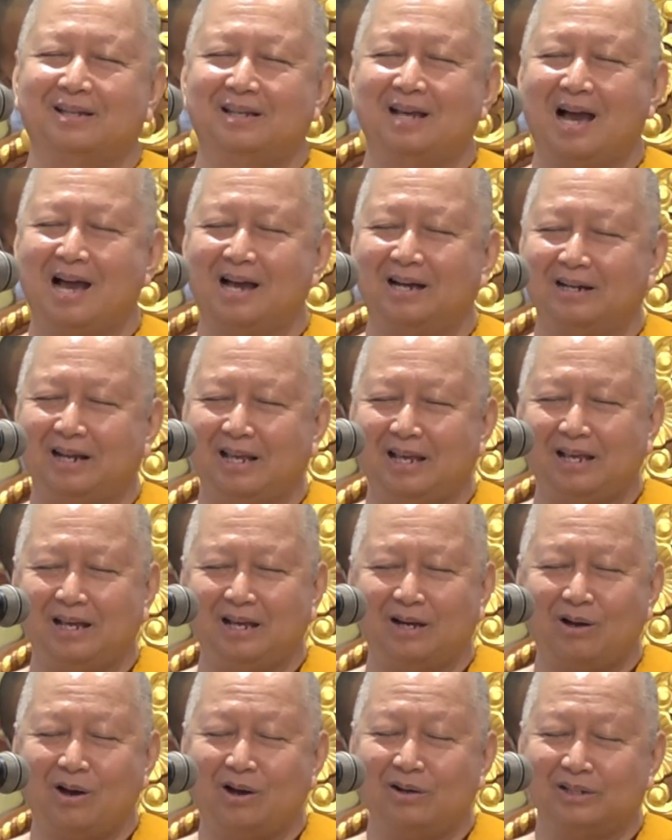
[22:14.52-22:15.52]
อย่างนี้
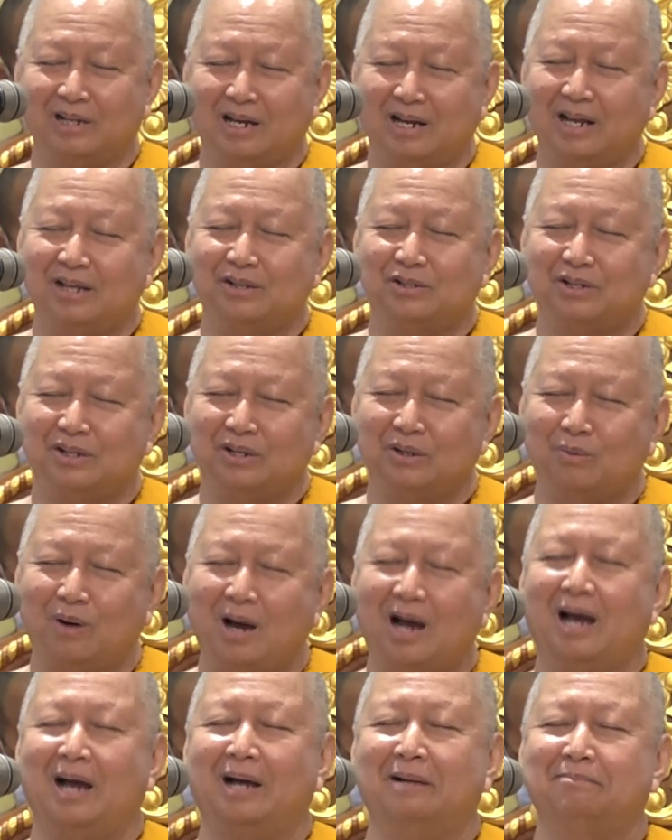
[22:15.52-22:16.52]
ก็จะได้ชื่อ
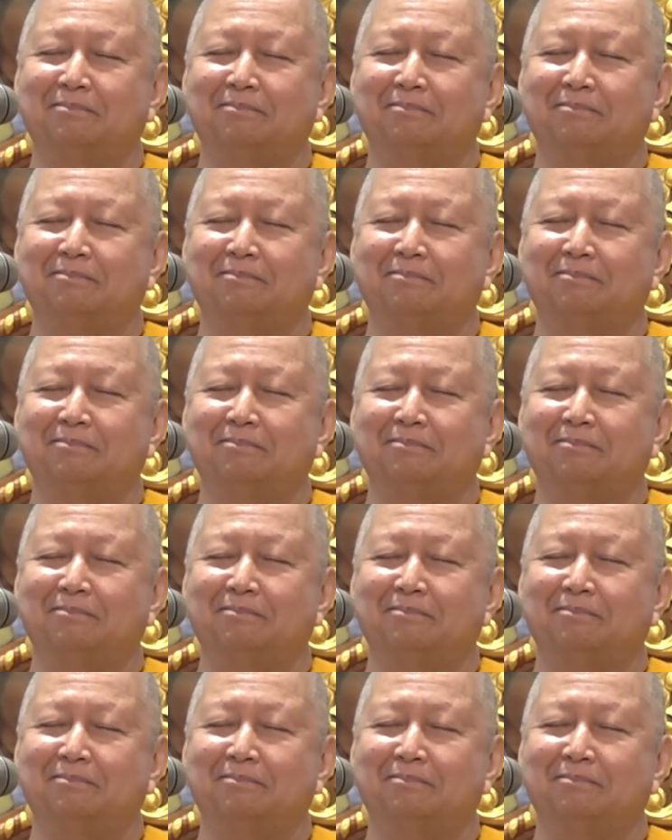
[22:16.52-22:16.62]
ว่า